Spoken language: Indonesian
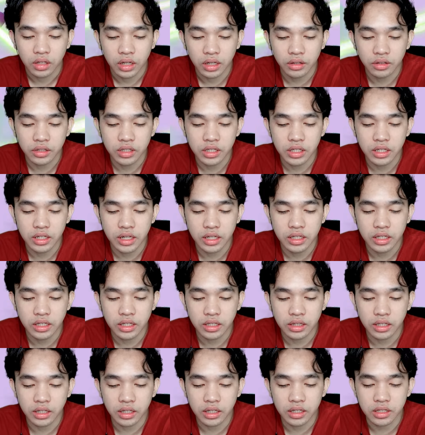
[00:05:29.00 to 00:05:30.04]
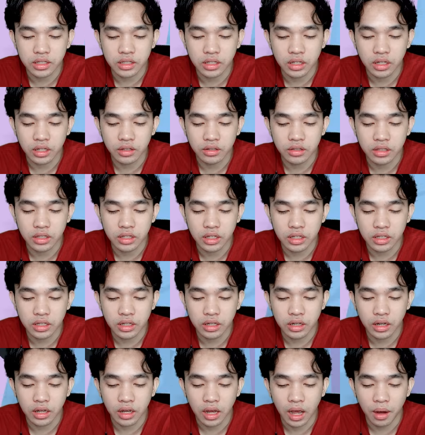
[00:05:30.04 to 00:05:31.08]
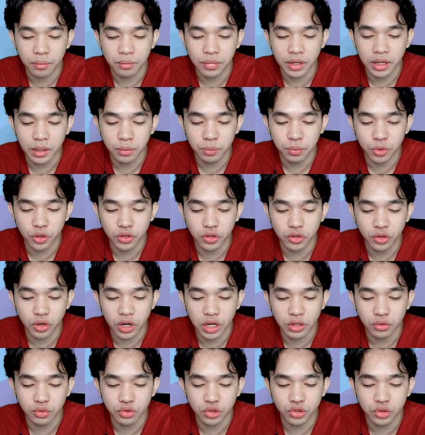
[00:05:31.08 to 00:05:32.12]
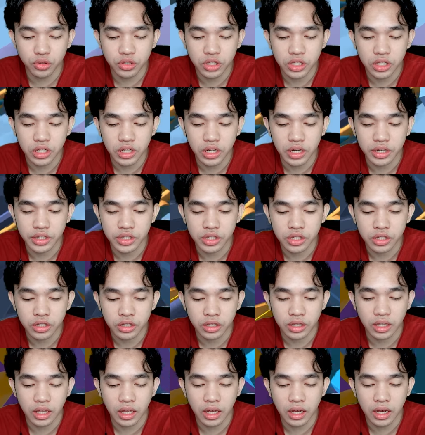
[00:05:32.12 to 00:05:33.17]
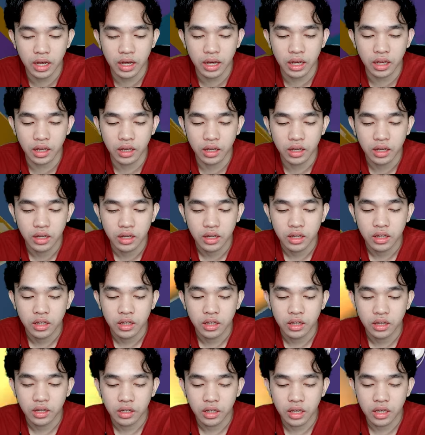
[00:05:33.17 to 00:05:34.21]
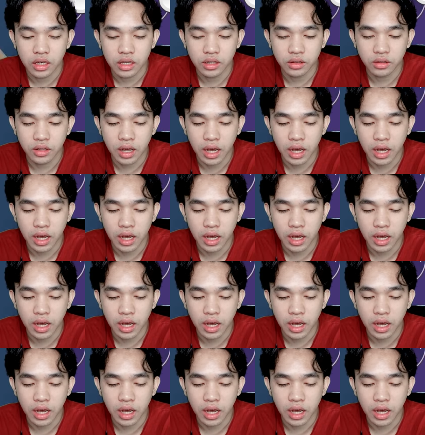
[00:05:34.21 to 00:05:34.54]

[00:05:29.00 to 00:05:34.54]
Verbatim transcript: lewat sini aja kita guys lewat sini aja nah ambil pojokan ujung sini guys nah kayak gitu